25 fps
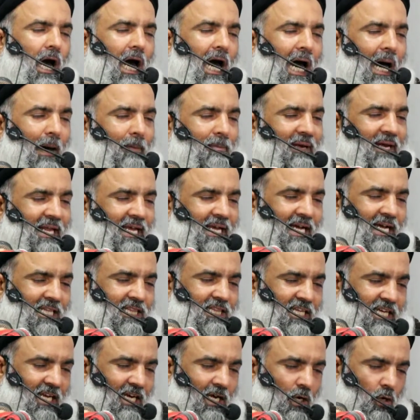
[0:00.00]
आंवले का
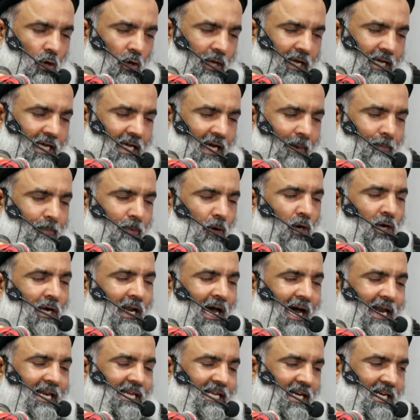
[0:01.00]
तेल लो एक कप और
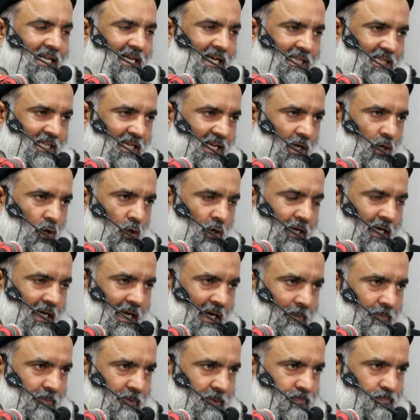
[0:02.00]
नारियल का तेल लो एक
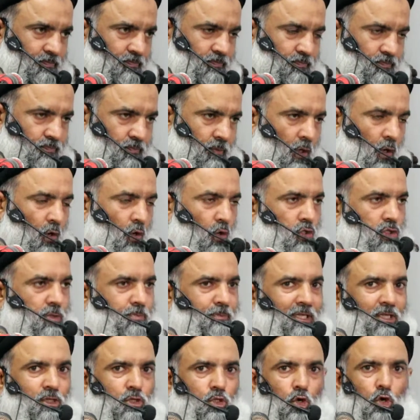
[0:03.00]
कप
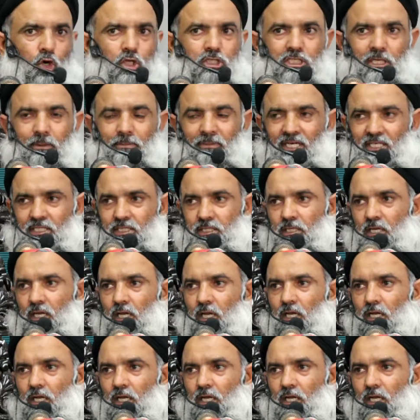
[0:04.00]
उसमें दो चम्मच